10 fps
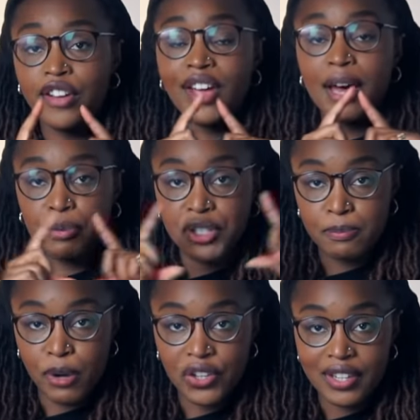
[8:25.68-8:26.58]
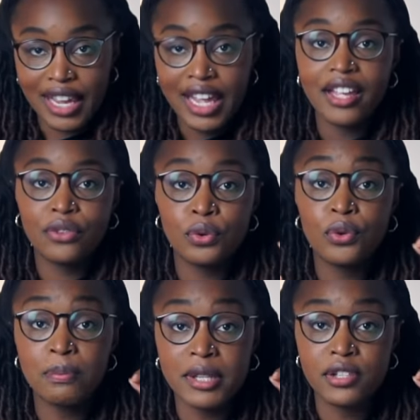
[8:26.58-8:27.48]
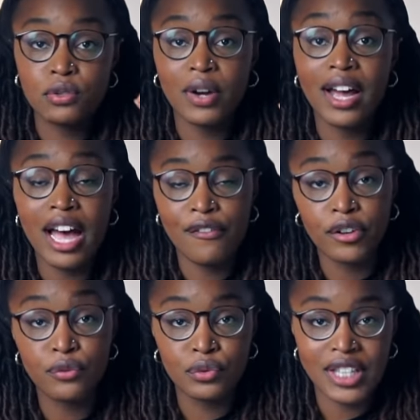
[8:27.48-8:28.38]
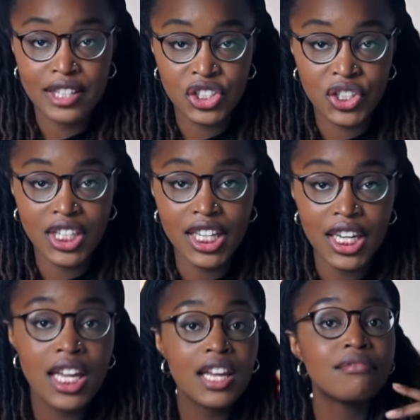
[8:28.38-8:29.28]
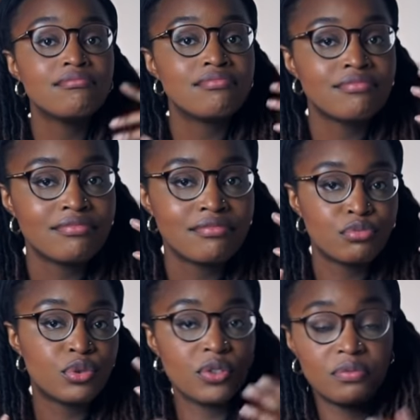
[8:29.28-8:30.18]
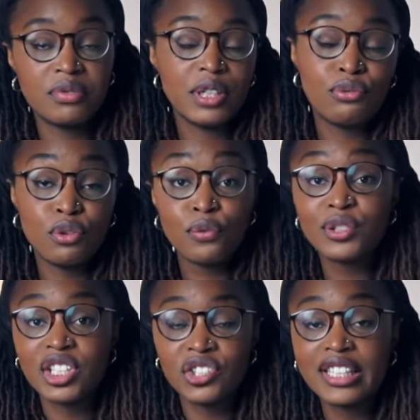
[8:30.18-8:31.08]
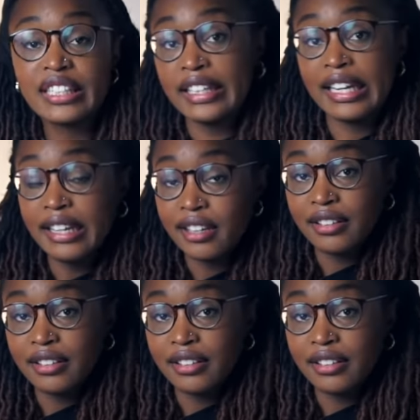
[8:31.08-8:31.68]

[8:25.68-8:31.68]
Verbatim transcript: faire un petit portrait de Mitsuha afin que vous sachiez il faut que vous sachiez qui elle est. Hein.